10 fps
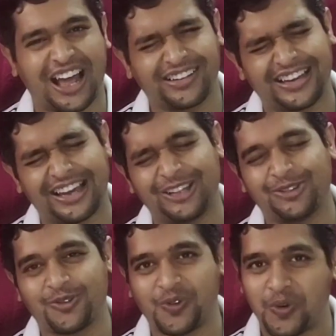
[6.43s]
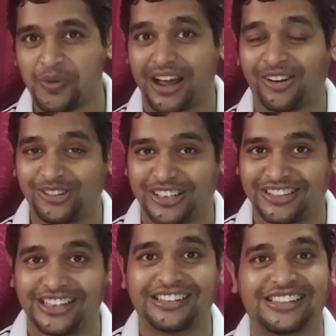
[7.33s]
আজকে কিন্তু খুবই
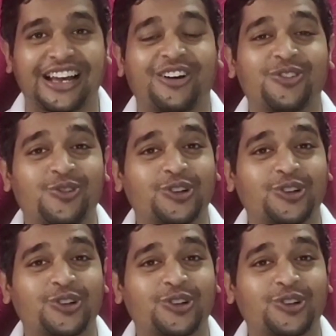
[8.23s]
আনন্দের দিন তখন